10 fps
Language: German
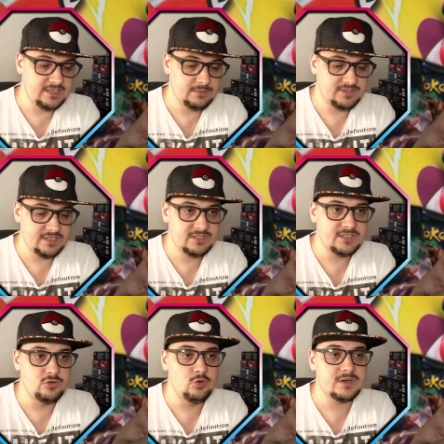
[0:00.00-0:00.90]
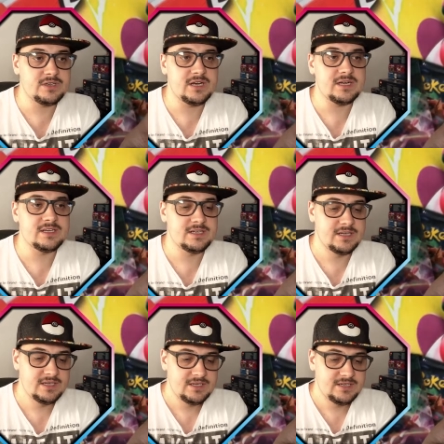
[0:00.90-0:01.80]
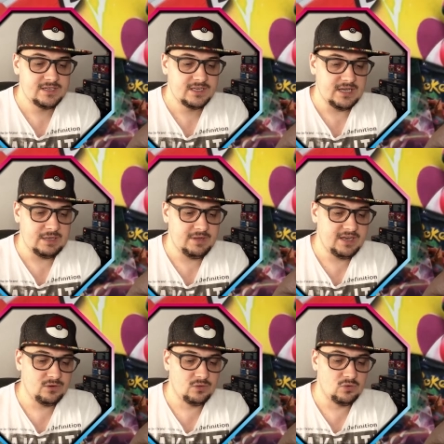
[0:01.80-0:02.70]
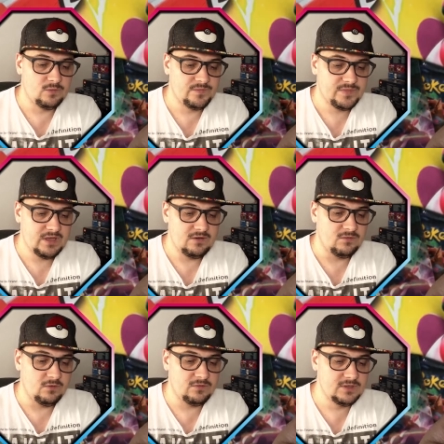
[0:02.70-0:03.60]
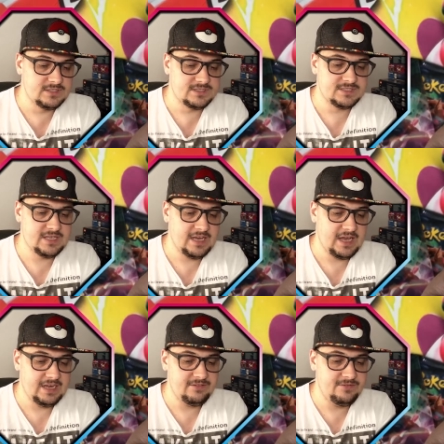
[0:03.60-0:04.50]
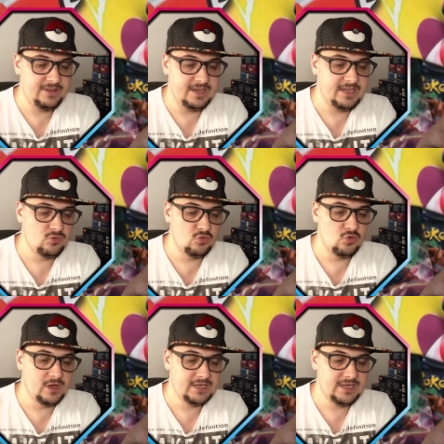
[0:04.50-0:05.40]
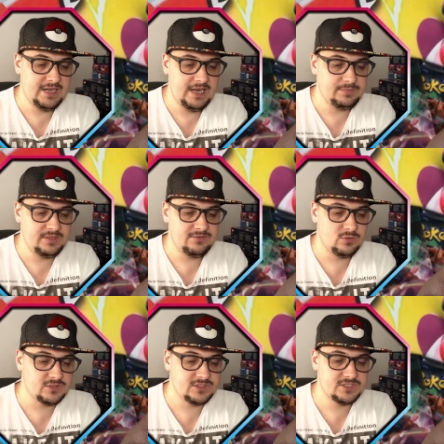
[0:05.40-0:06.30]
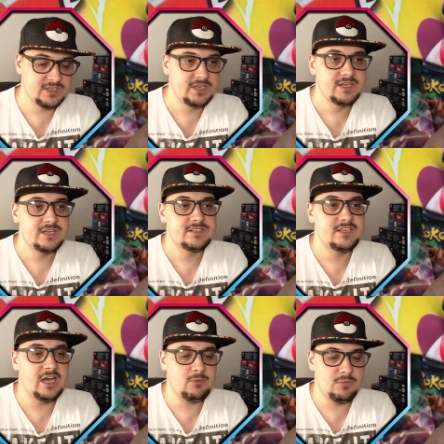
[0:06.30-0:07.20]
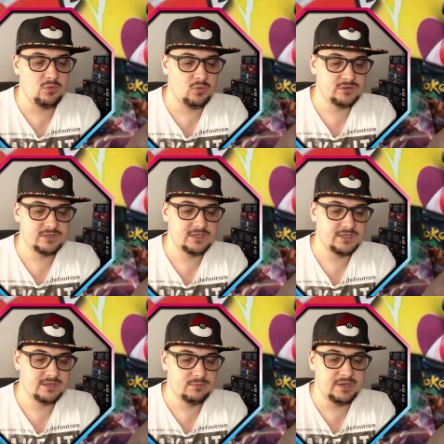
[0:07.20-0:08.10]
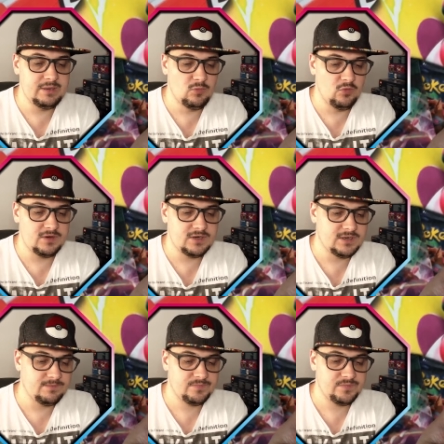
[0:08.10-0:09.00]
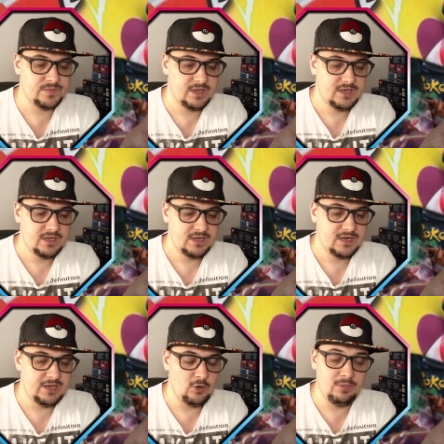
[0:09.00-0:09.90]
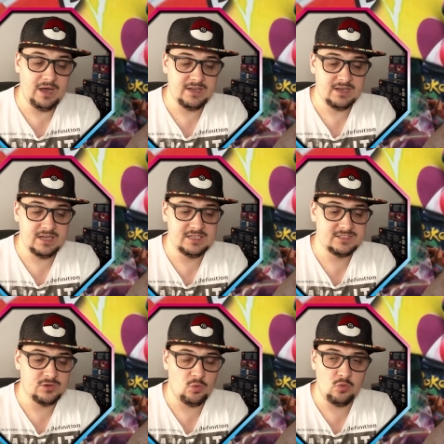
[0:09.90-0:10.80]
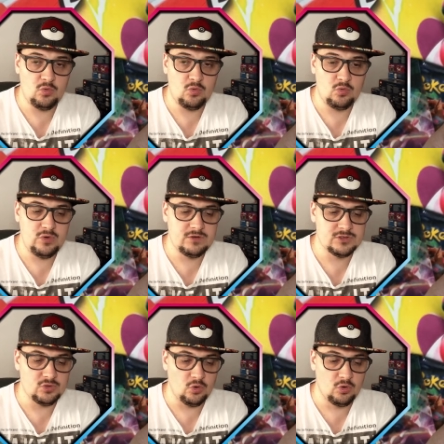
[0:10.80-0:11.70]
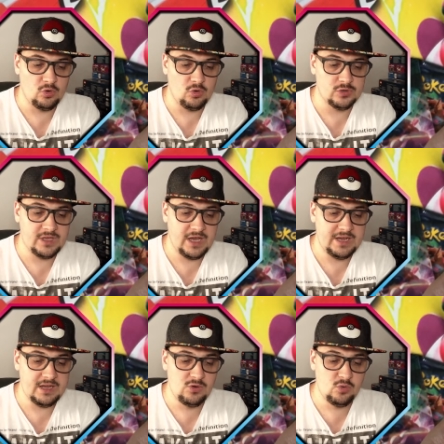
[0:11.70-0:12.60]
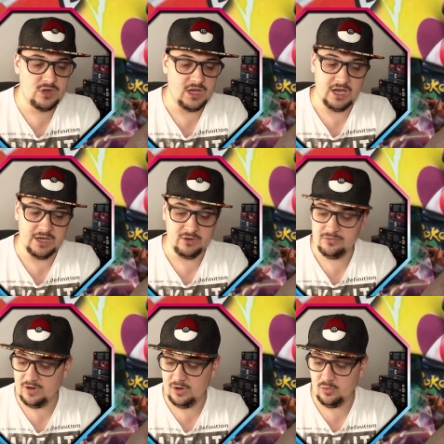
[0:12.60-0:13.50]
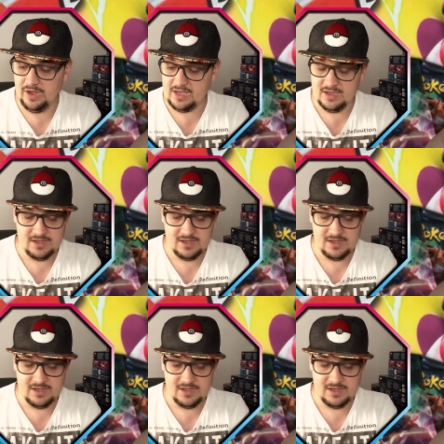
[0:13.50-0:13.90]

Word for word: in dem Set, den Hypertrank, Calamanero, Wuffels, ein Felilu, Kleptifuchs, Thermopod, Brimova, Cleopada als Reverse Holo und ein Lucario V. Hey,